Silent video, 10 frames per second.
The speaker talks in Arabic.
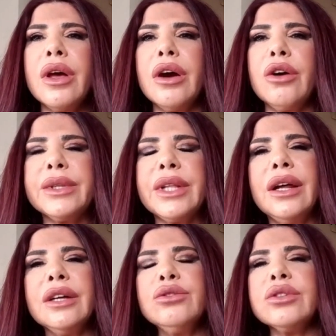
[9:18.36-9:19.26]
او بضل
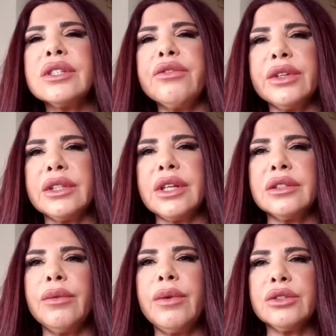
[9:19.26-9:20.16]
عندهم صفه
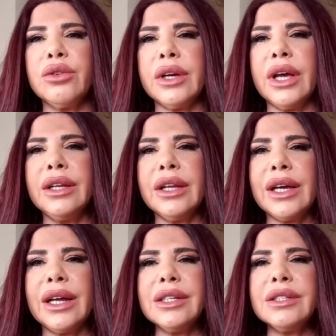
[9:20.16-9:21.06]
التواضع يعني
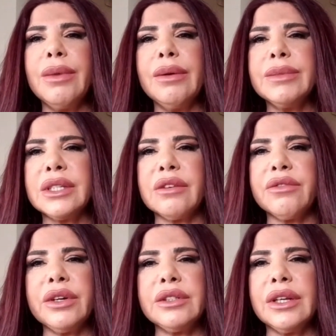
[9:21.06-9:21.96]
الكاريزما من
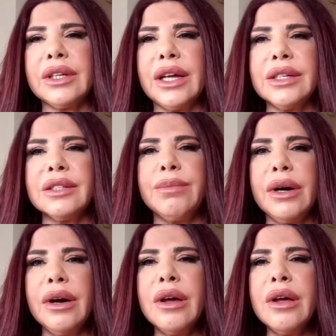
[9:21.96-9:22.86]
صفات
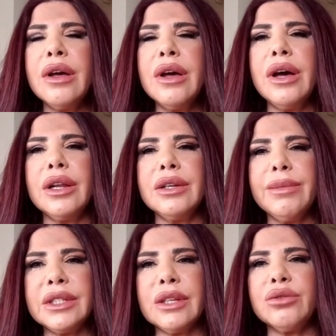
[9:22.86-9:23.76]
الكاريزما نعم. اللي
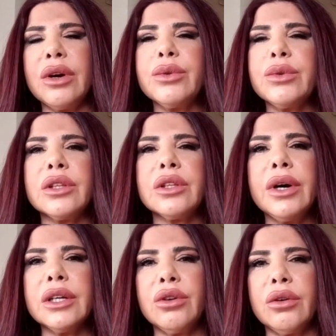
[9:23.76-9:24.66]
مازت
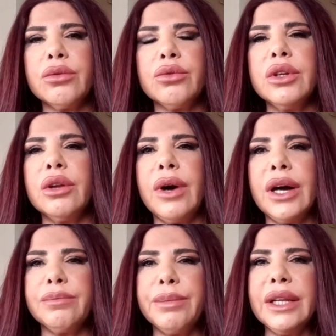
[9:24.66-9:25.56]
التواضع ويكون
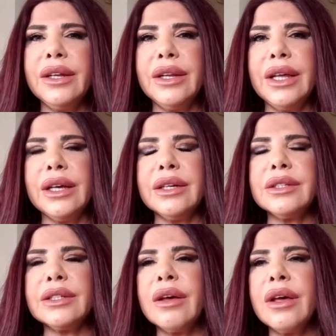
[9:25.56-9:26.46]
الواحد بين
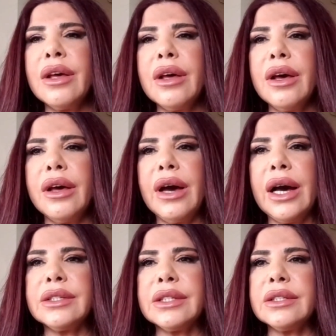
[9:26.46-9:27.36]
الناس
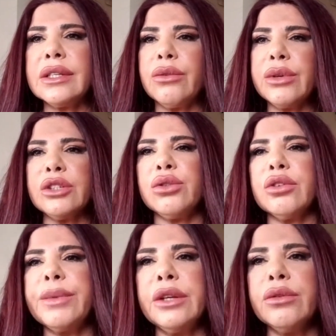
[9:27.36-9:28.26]
حاسس او يشعر
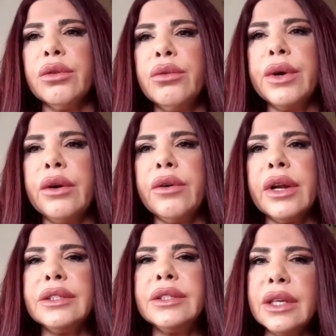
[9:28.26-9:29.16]
بانه هو
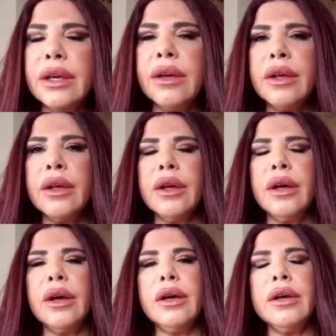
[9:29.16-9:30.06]
اوريدي
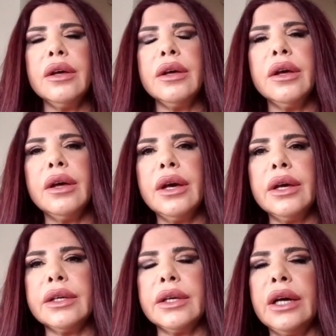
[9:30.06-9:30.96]

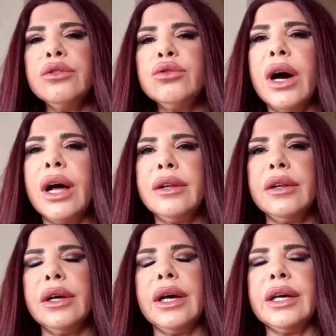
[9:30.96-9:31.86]
آه، عنده
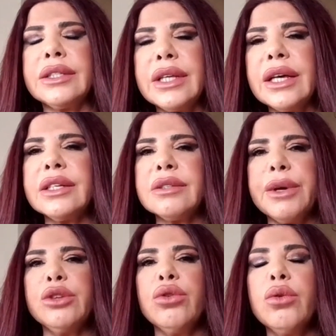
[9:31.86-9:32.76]
هالاحساس
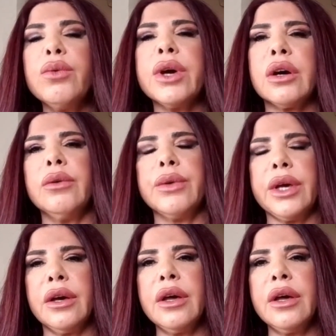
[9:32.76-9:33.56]
بانه هو قوي